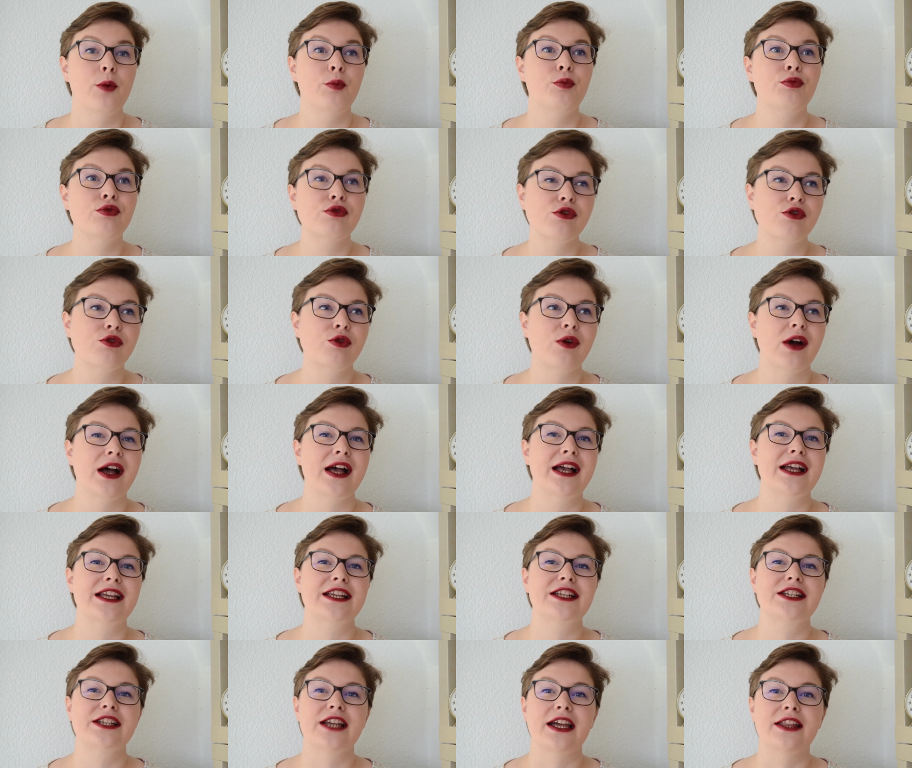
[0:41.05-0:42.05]
pourquoi
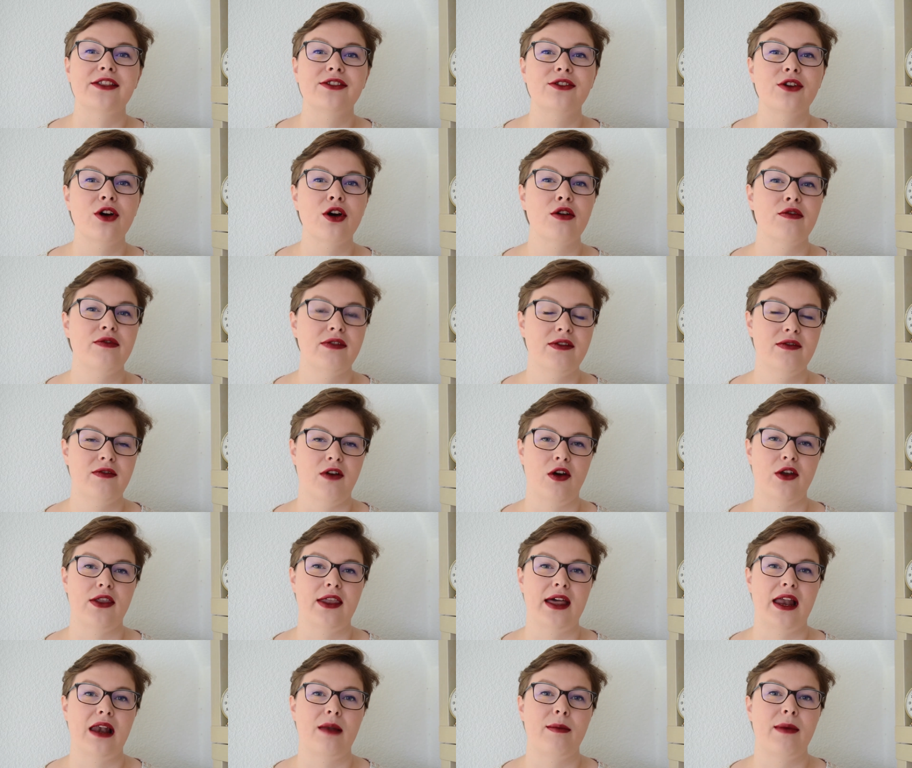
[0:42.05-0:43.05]
j'adore vivre
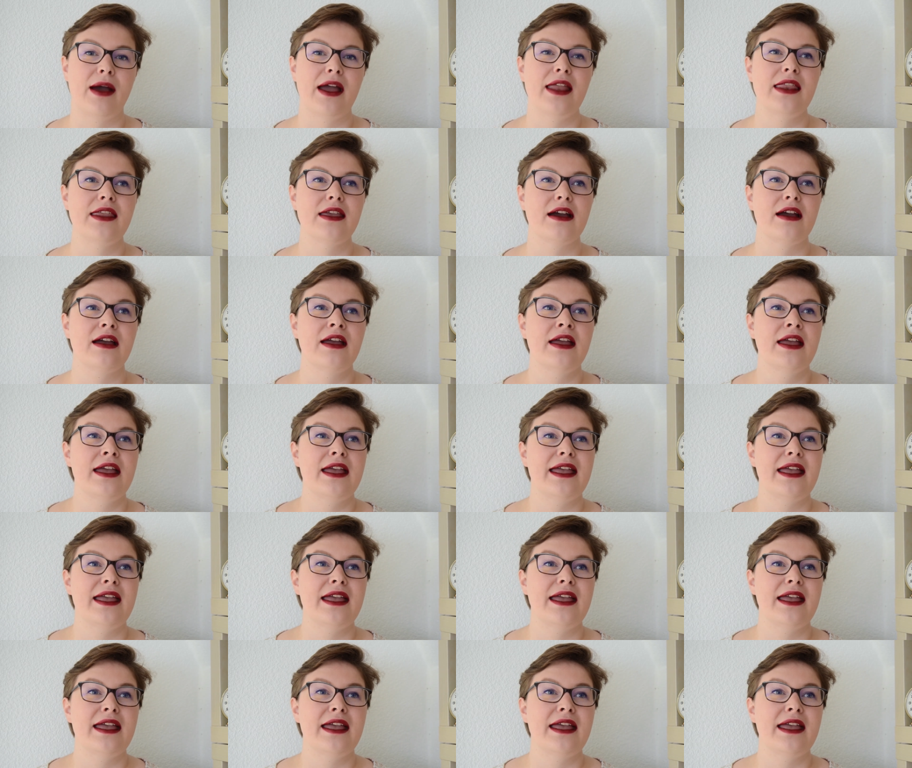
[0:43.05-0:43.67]
en Allemagne